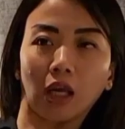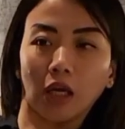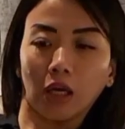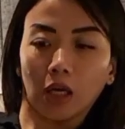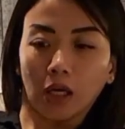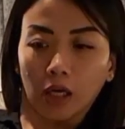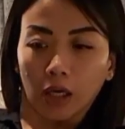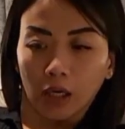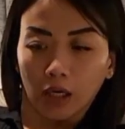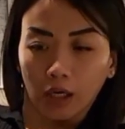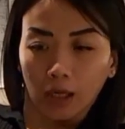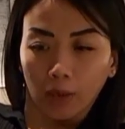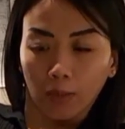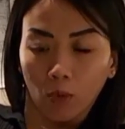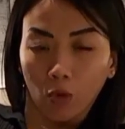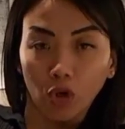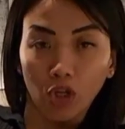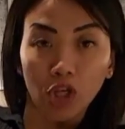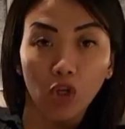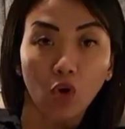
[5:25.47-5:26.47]
uh,
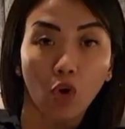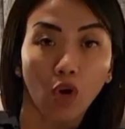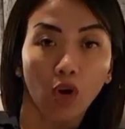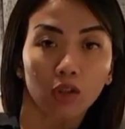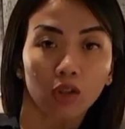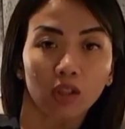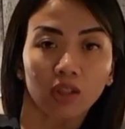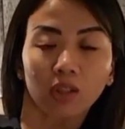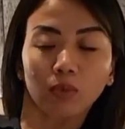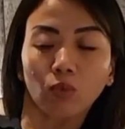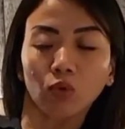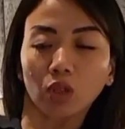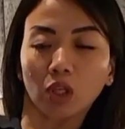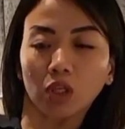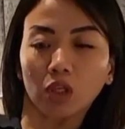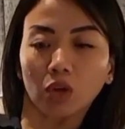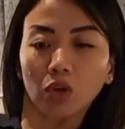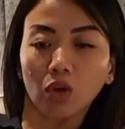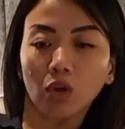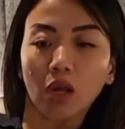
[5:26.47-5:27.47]
body goal tersebut
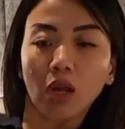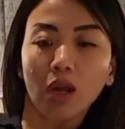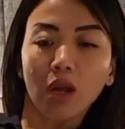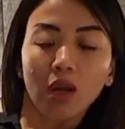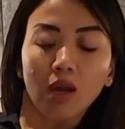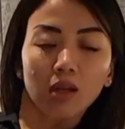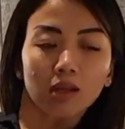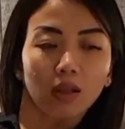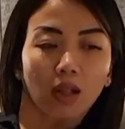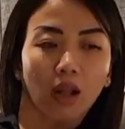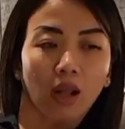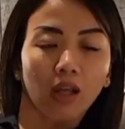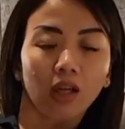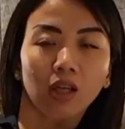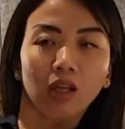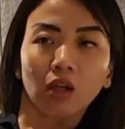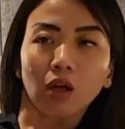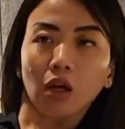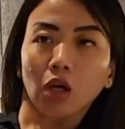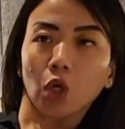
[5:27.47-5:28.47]
atau
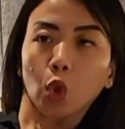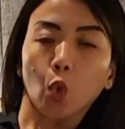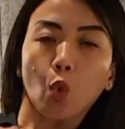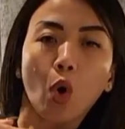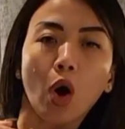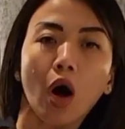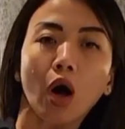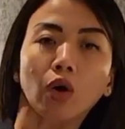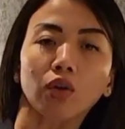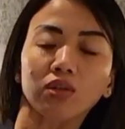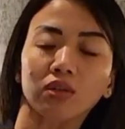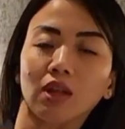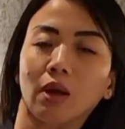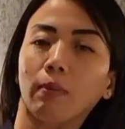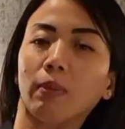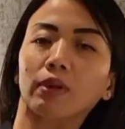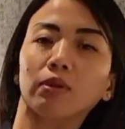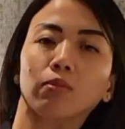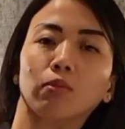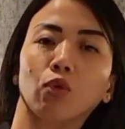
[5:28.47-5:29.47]
selain uh, gue harus
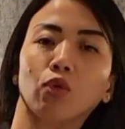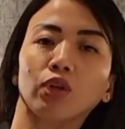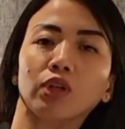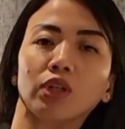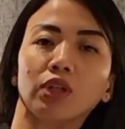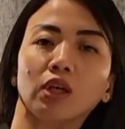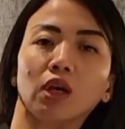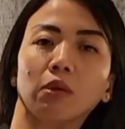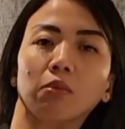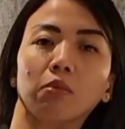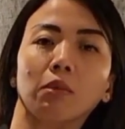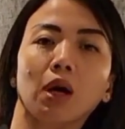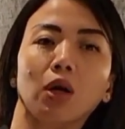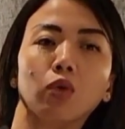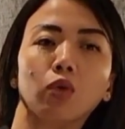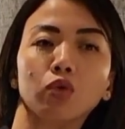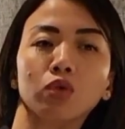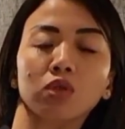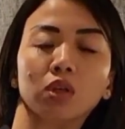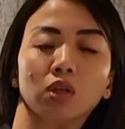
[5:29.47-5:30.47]
dapat body yang
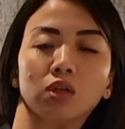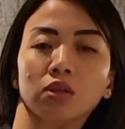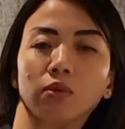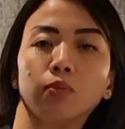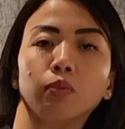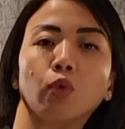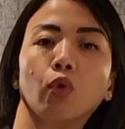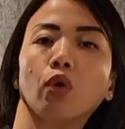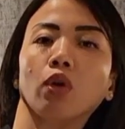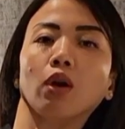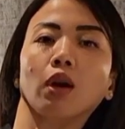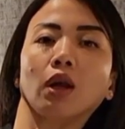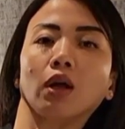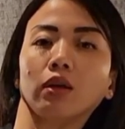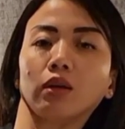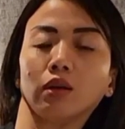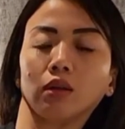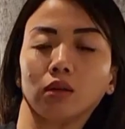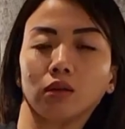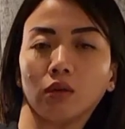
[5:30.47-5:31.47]
bagus yang sempurna
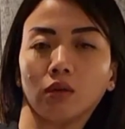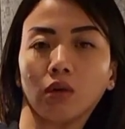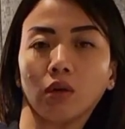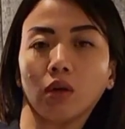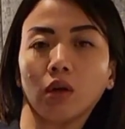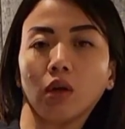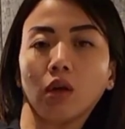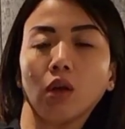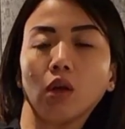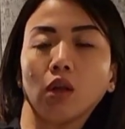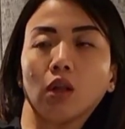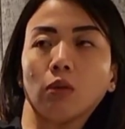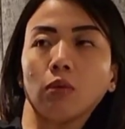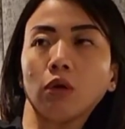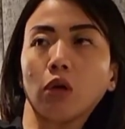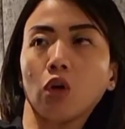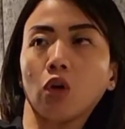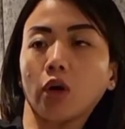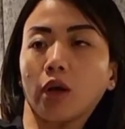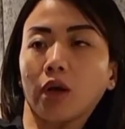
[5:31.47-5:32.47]
gitu tapi
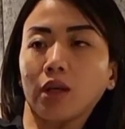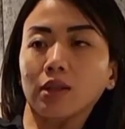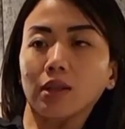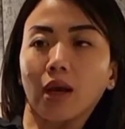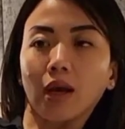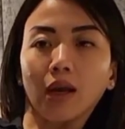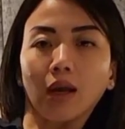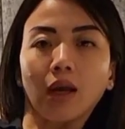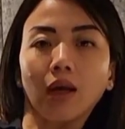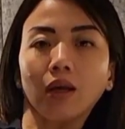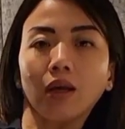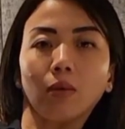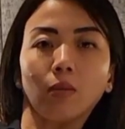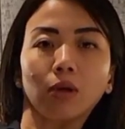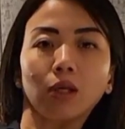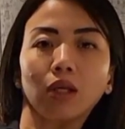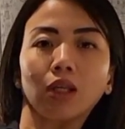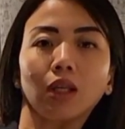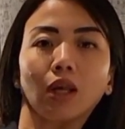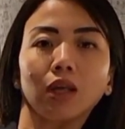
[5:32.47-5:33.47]
kalau kayak saya ya
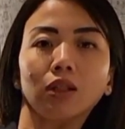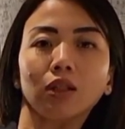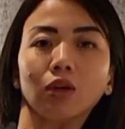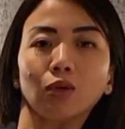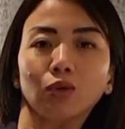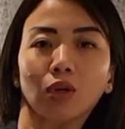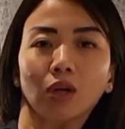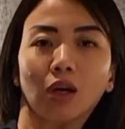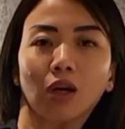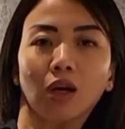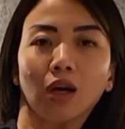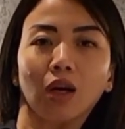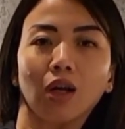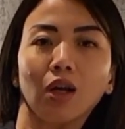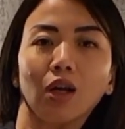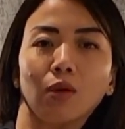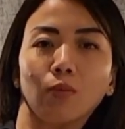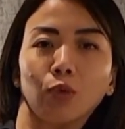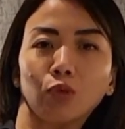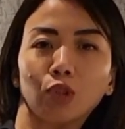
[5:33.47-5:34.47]
begini aja udah
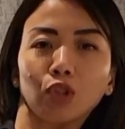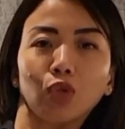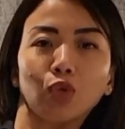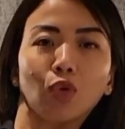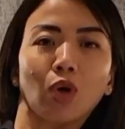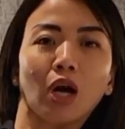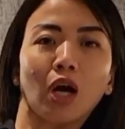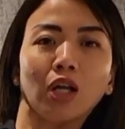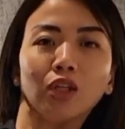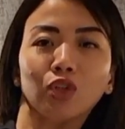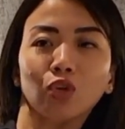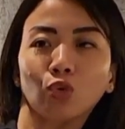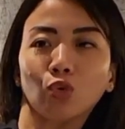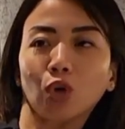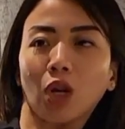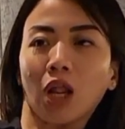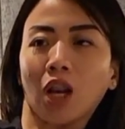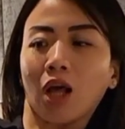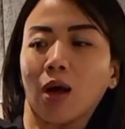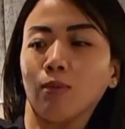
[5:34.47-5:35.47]
puji Tuhan
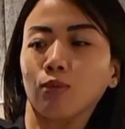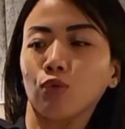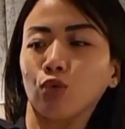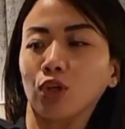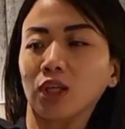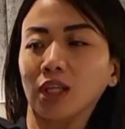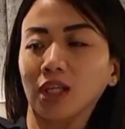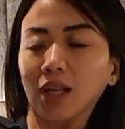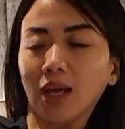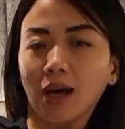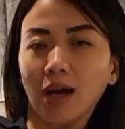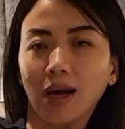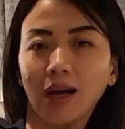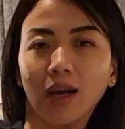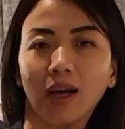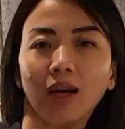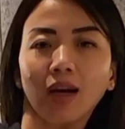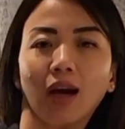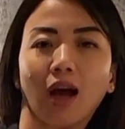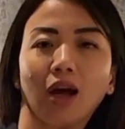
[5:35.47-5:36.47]
syukur alhamdulillah
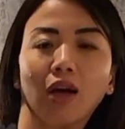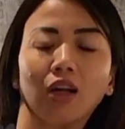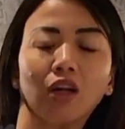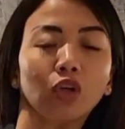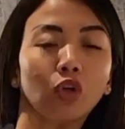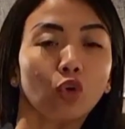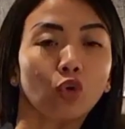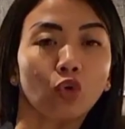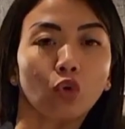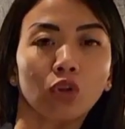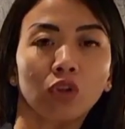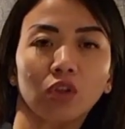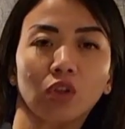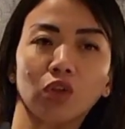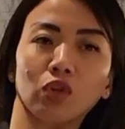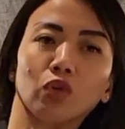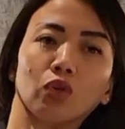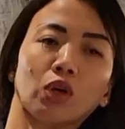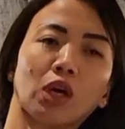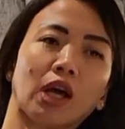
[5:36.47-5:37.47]
ya nggak gendut
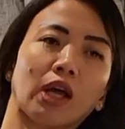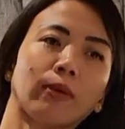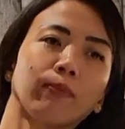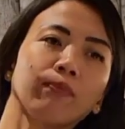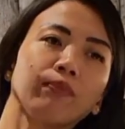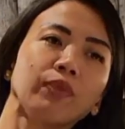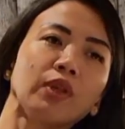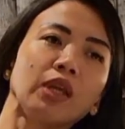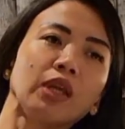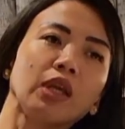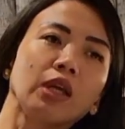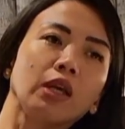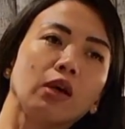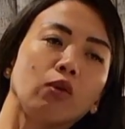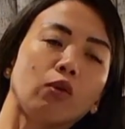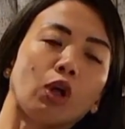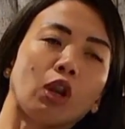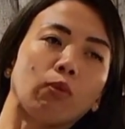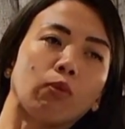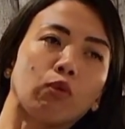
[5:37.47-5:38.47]
gitu kan
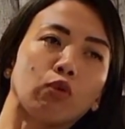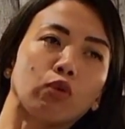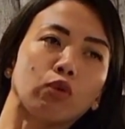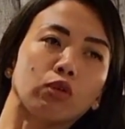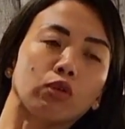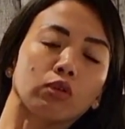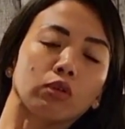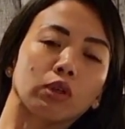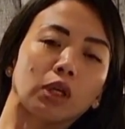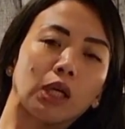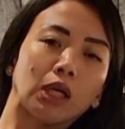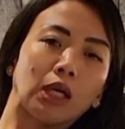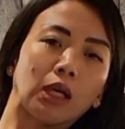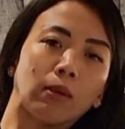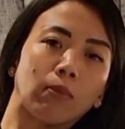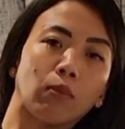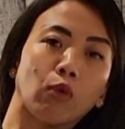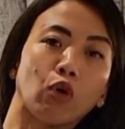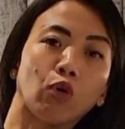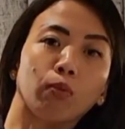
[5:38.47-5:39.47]
walaupun
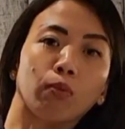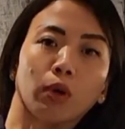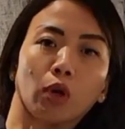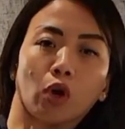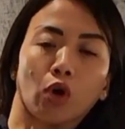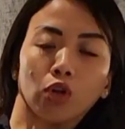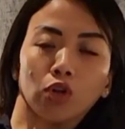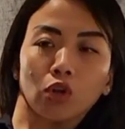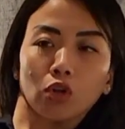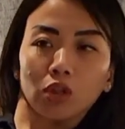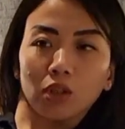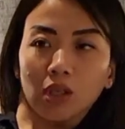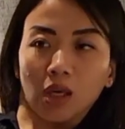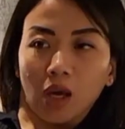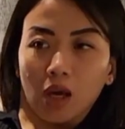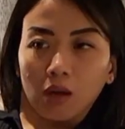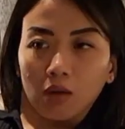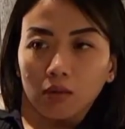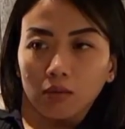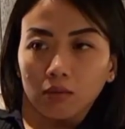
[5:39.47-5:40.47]
uh, belum berotot
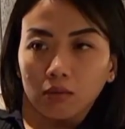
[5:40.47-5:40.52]
yang